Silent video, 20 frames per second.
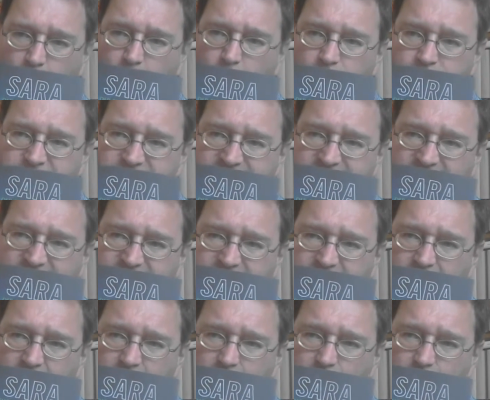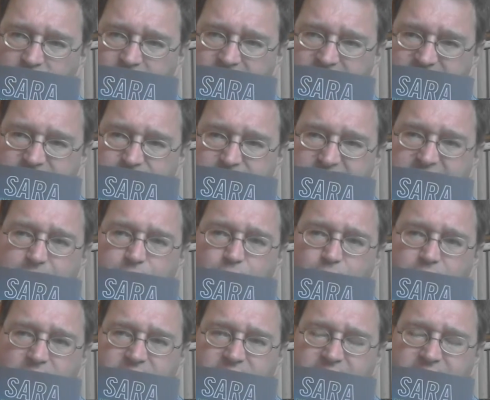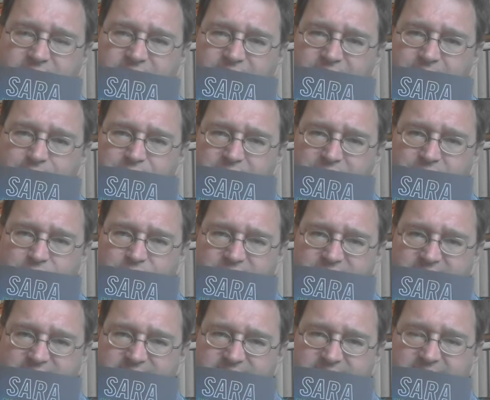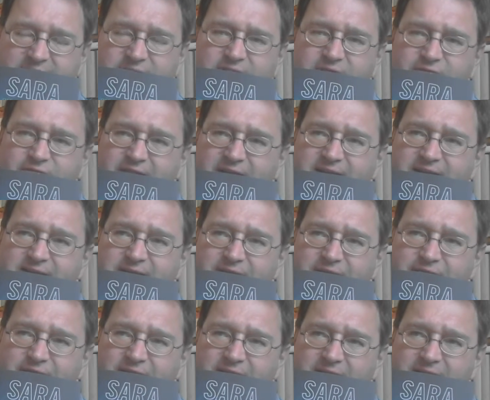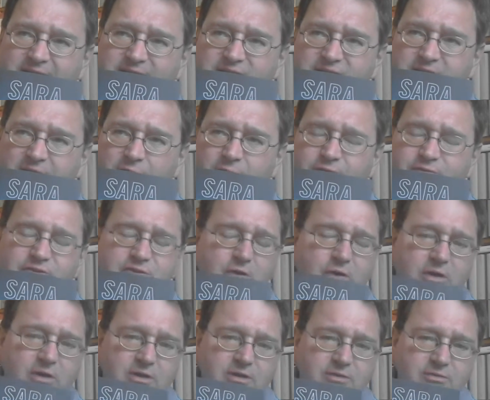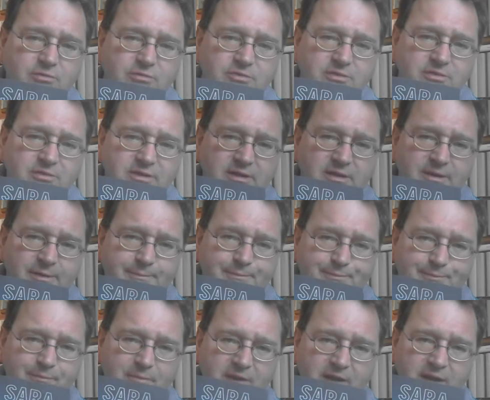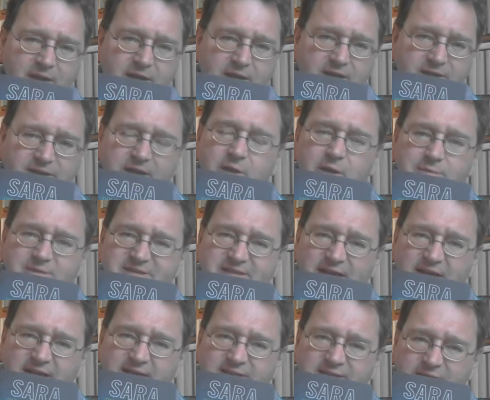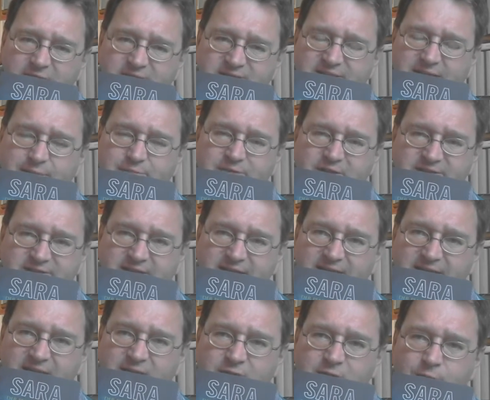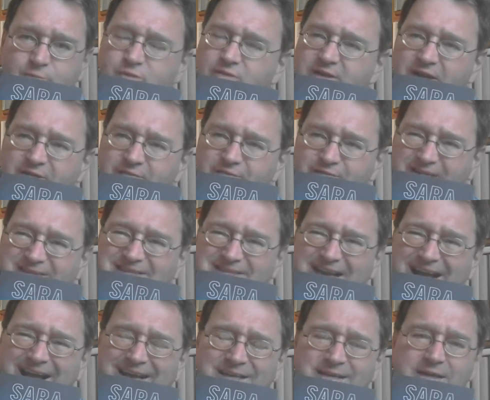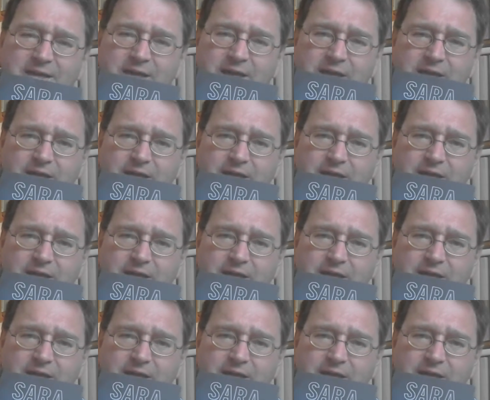und dann auch das mit dem Jungen in Verbindung setzt. Dann fängt der Fall an aufzurollen und ähm, die Kommissarin, die auch selbst aus der Gegend kommt und fast alle